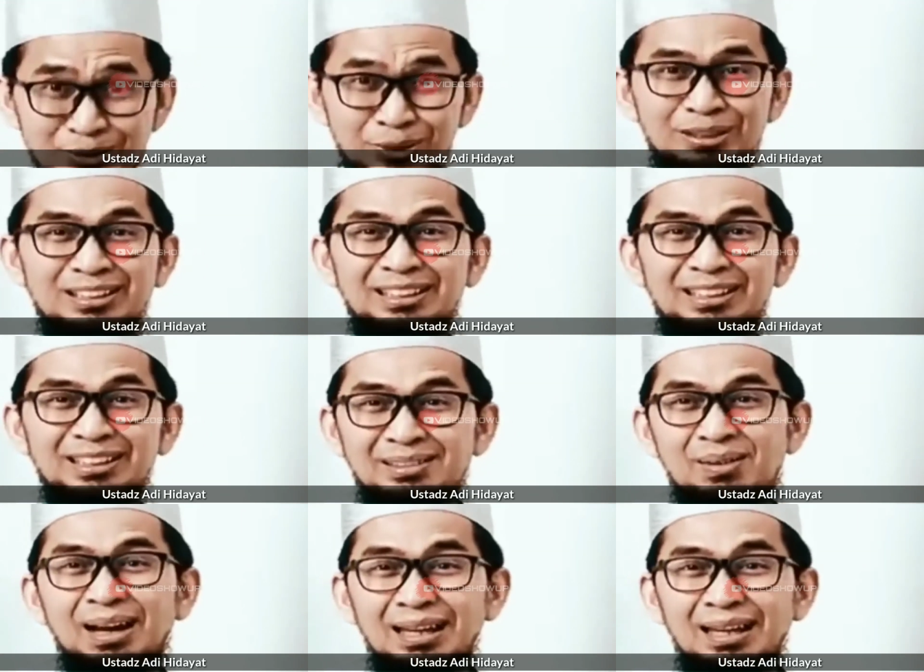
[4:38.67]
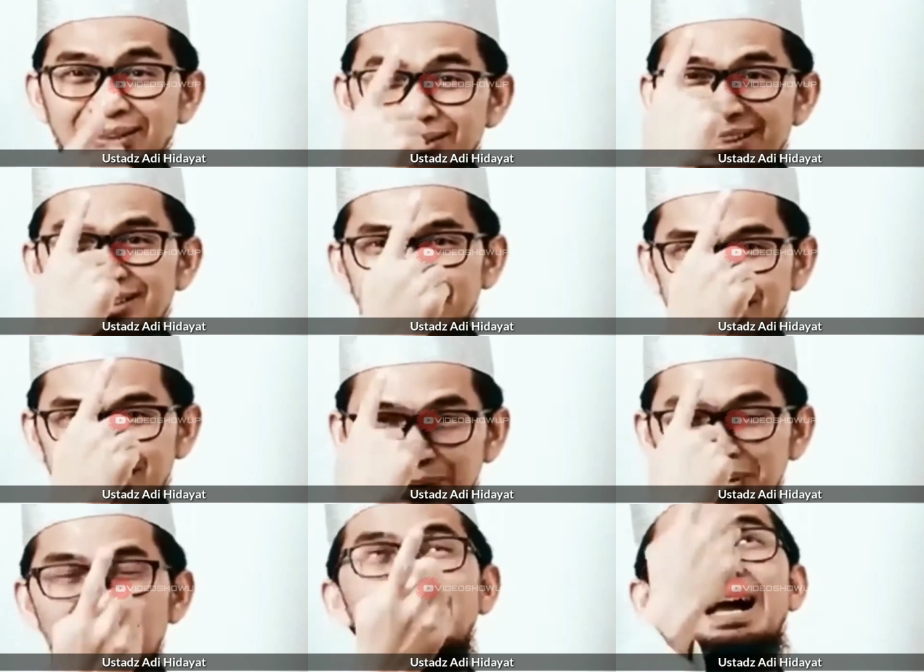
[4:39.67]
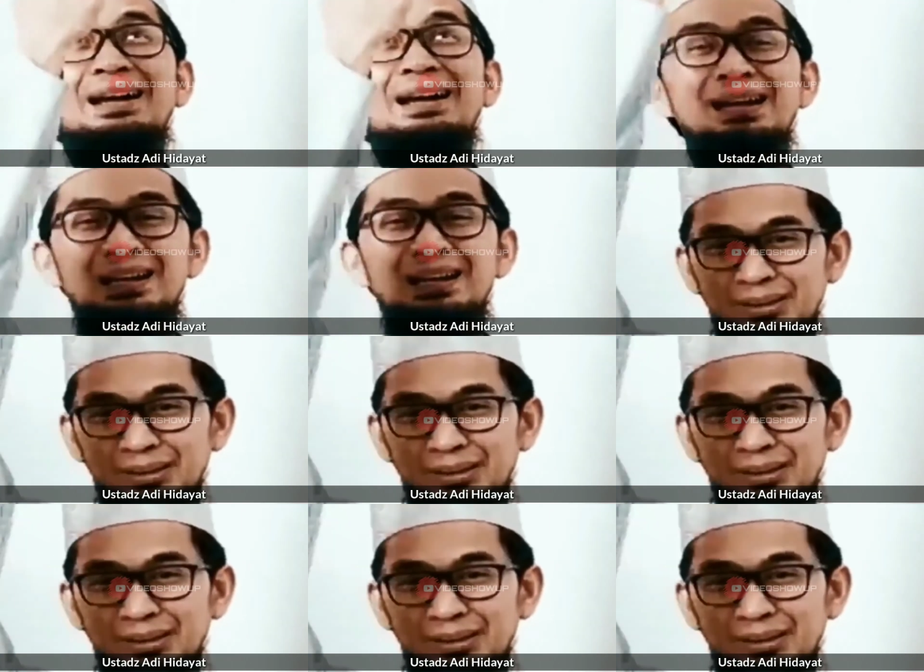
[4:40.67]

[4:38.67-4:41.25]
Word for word: sujud maka itu jadi salah satu kebanggaan